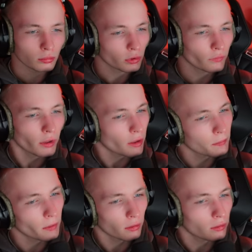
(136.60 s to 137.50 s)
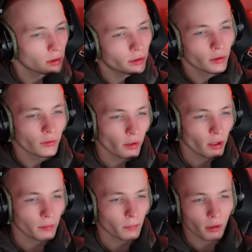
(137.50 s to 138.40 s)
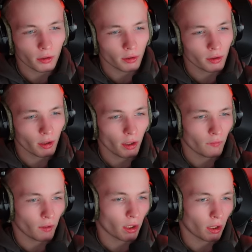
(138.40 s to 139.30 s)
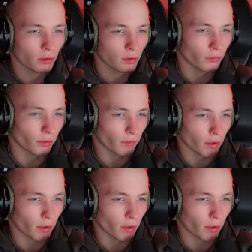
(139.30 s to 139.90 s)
sind wir erstmal glücklich. Das wäre erstmal richtig geil, wenn dann alles läuft auf